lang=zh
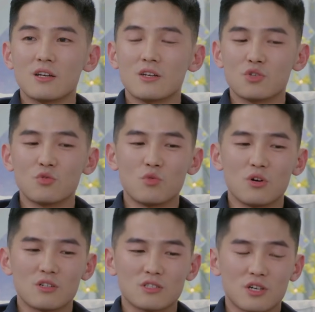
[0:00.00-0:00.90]
友，
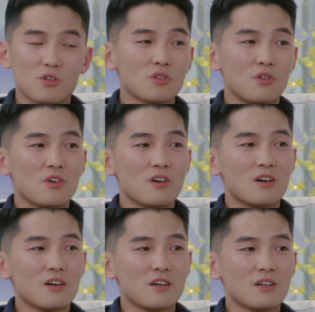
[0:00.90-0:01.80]
就我早走
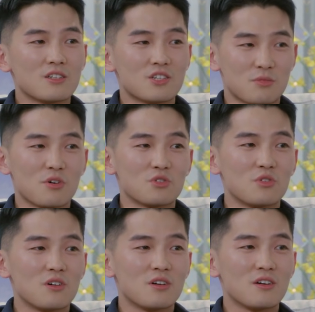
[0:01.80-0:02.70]
十
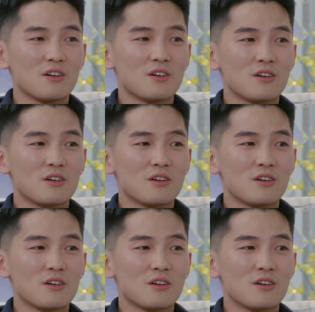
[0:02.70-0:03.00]
秒钟，